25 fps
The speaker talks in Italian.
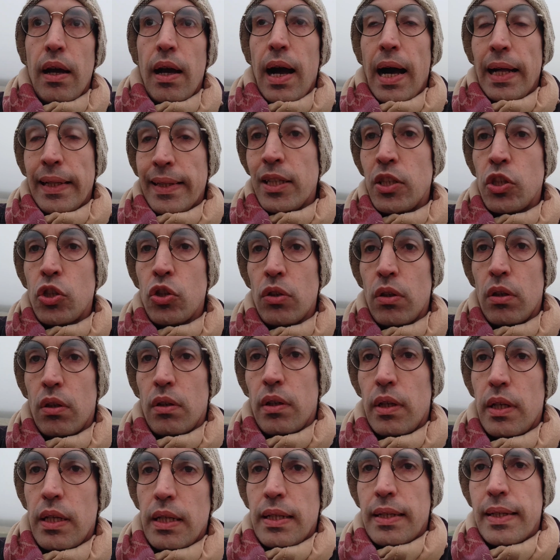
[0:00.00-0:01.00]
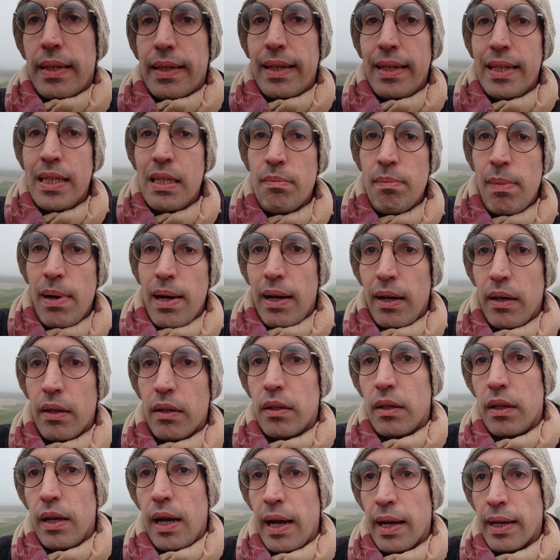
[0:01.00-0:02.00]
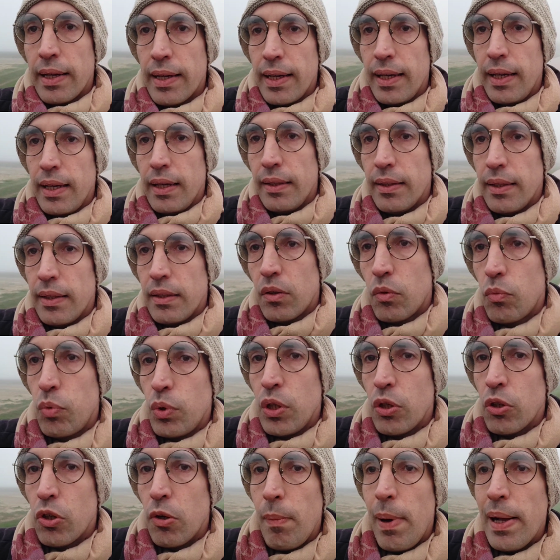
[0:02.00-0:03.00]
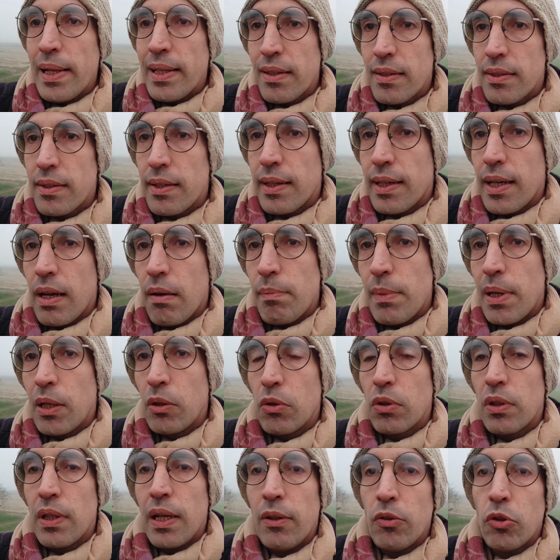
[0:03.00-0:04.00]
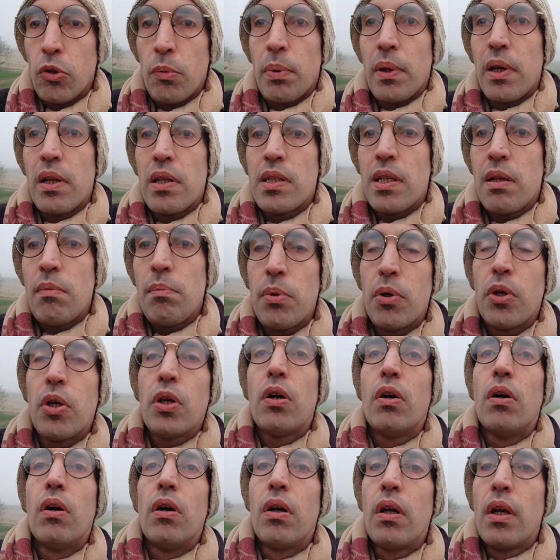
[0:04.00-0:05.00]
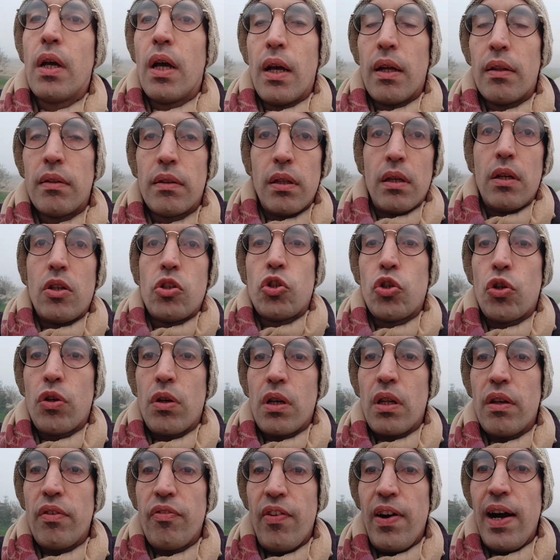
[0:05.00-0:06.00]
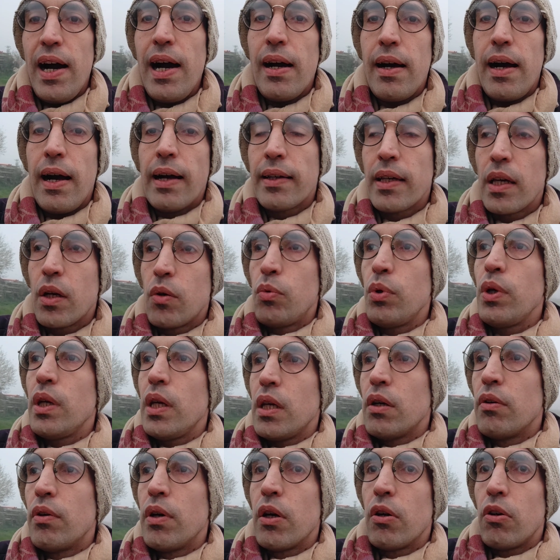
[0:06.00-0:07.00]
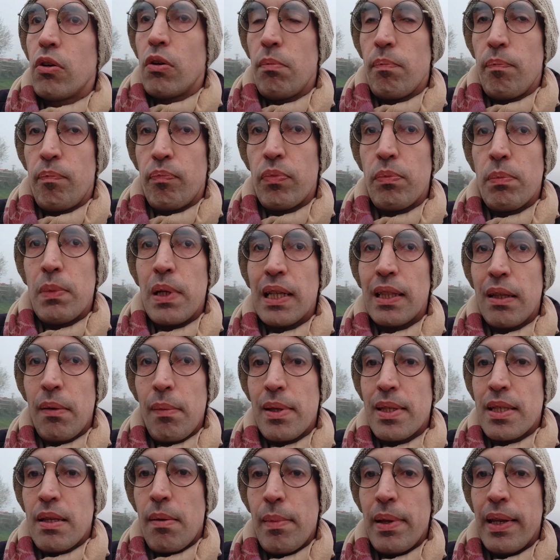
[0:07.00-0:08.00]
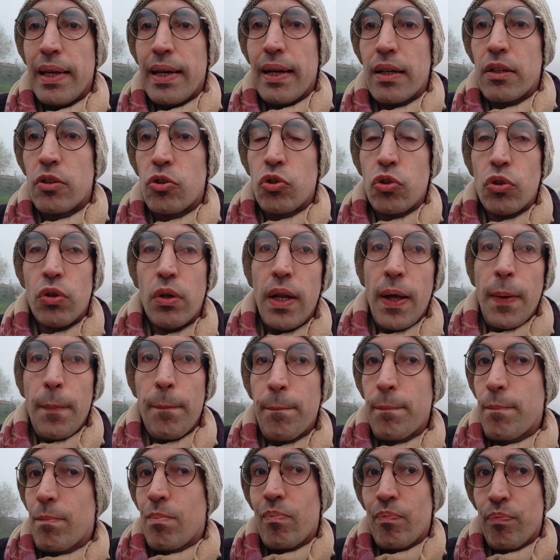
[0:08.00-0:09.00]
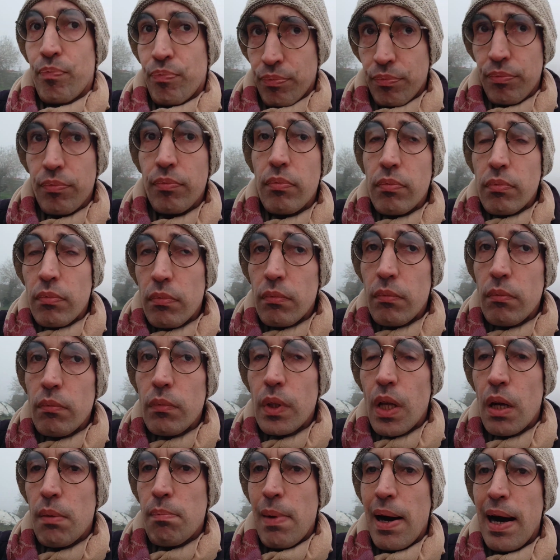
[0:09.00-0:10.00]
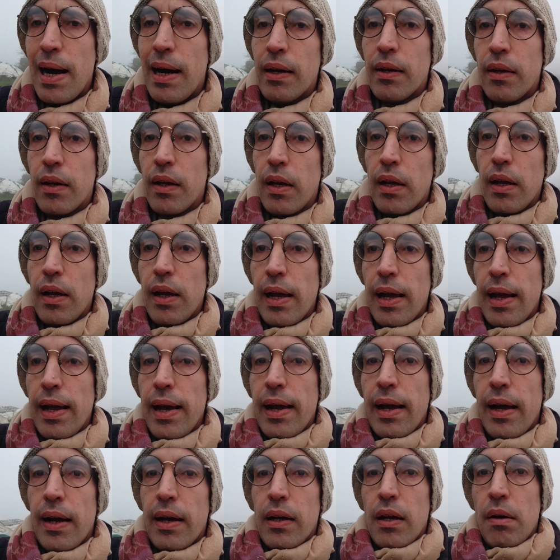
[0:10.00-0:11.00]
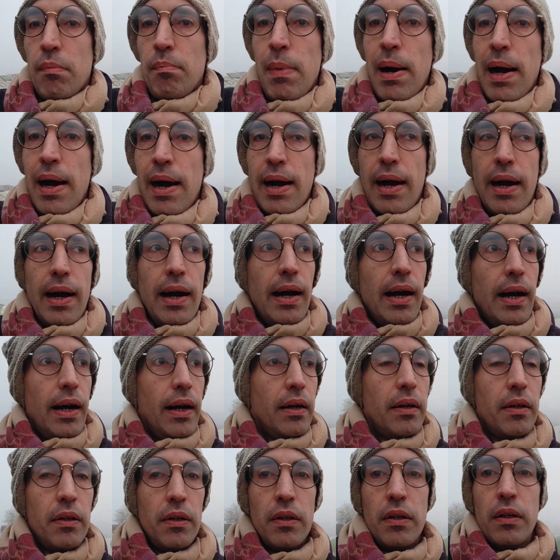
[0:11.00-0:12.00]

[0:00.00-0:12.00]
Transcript: adesso il clima anche qui in Romagna sta cambiando tanto per esempio io tre giorni fa anche qui io ero in maglietta mezza manica al sole ma ma